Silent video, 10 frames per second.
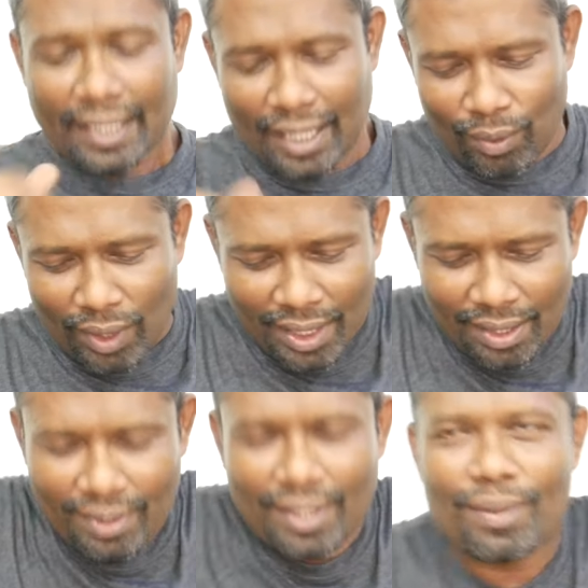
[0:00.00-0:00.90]
இதில்
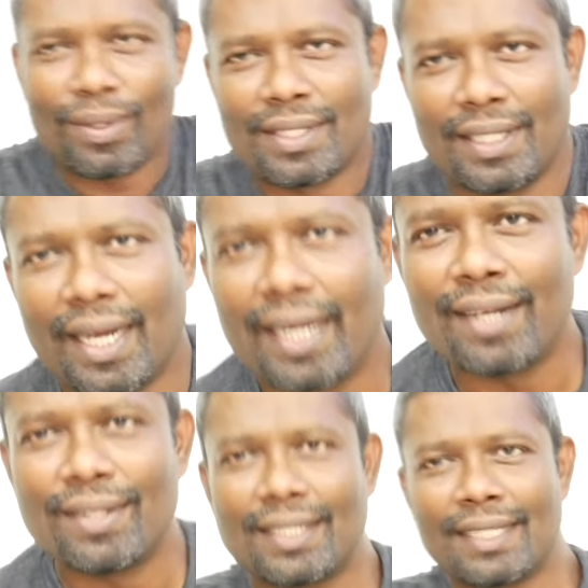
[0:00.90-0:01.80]
ஒருத்தருக்கு வந்துட்டு ஒரு சின்ன
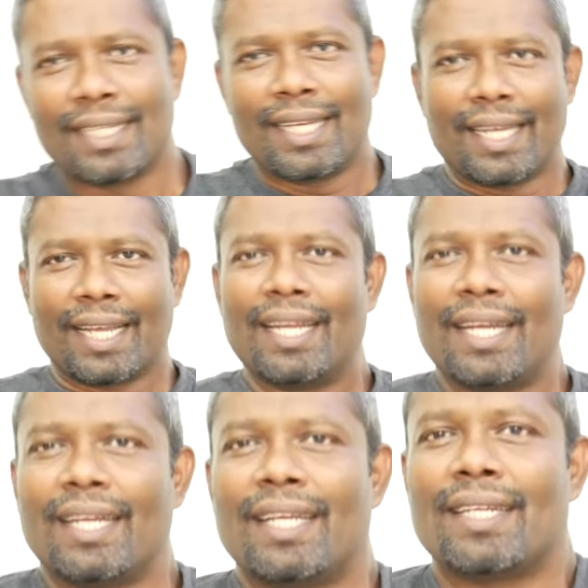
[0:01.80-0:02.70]
ஐடியா வந்துச்சு என்ன
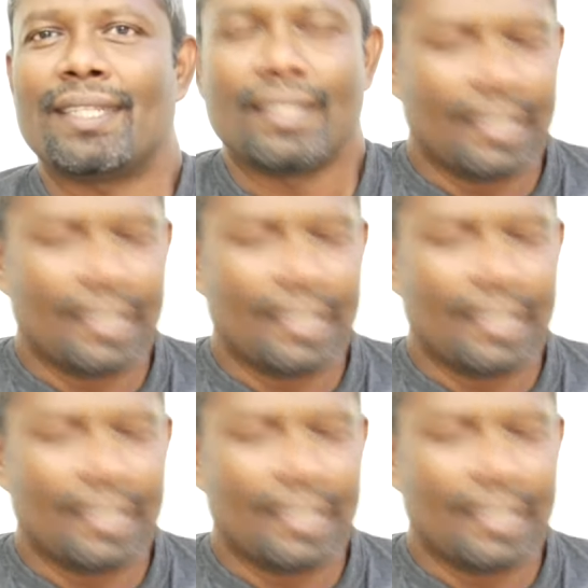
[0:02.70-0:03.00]
ஐடியானா